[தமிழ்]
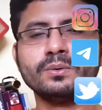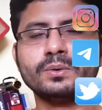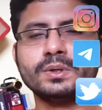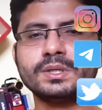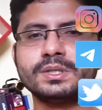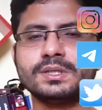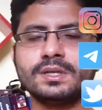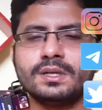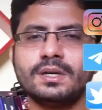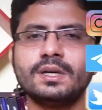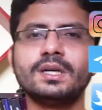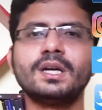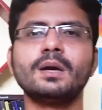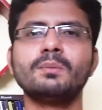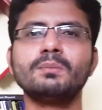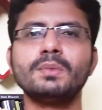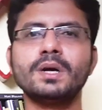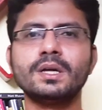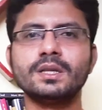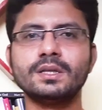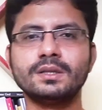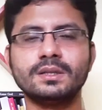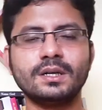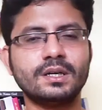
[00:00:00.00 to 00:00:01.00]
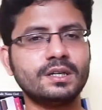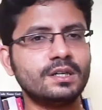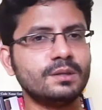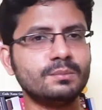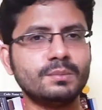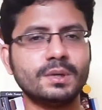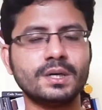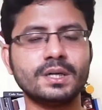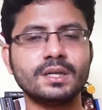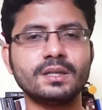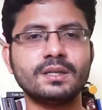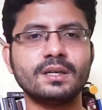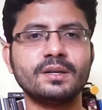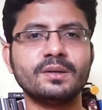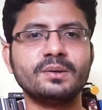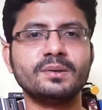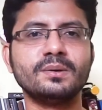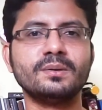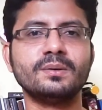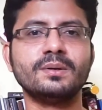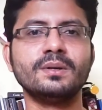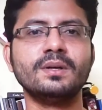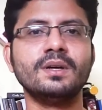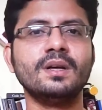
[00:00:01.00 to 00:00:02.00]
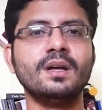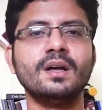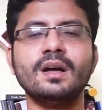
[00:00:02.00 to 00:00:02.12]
ஒரு சில டைமில் அது தட்டு மாதிரி தெரியணும்